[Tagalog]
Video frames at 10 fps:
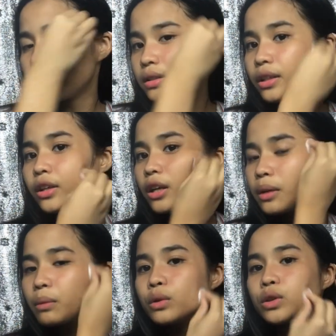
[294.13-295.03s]

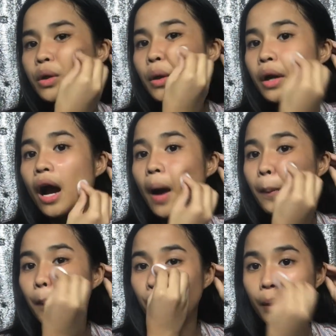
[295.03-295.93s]
circular motion or
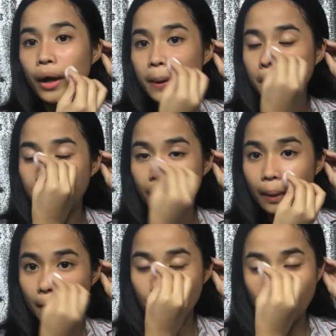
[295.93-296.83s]
upward para
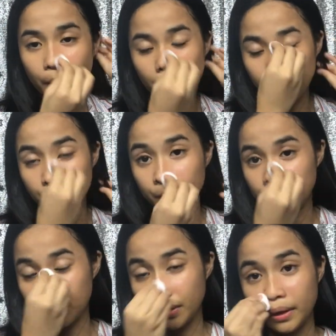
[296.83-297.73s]
makuha mo yung
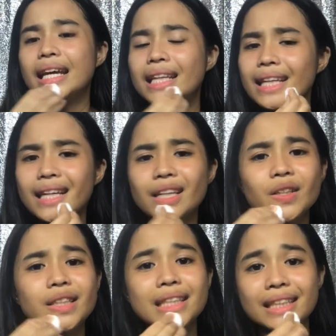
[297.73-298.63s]
dirt. Hindi
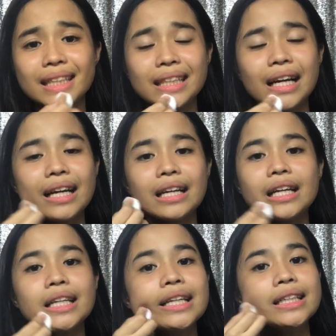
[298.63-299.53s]
ganun
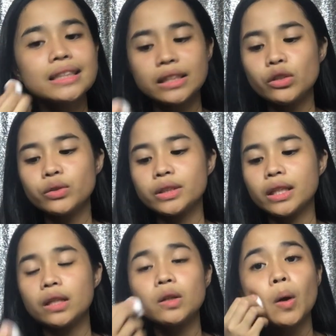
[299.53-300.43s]
ka-clear yung
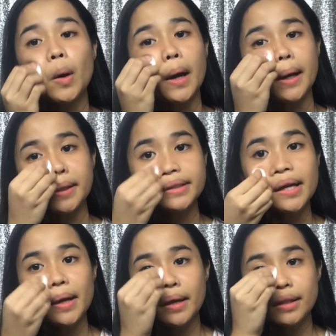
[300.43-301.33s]
skin ko, guys.
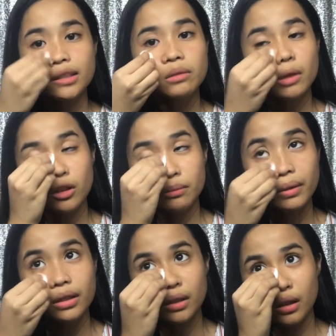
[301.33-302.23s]
Kasi meron
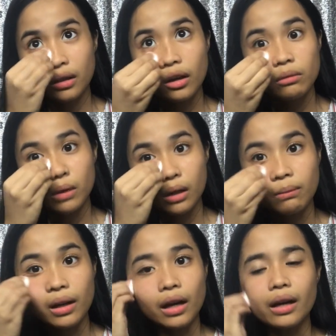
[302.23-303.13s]
pa rin talaga akong mga
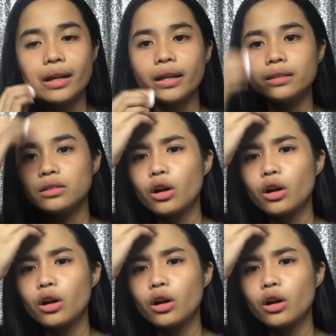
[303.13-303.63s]
blackheads.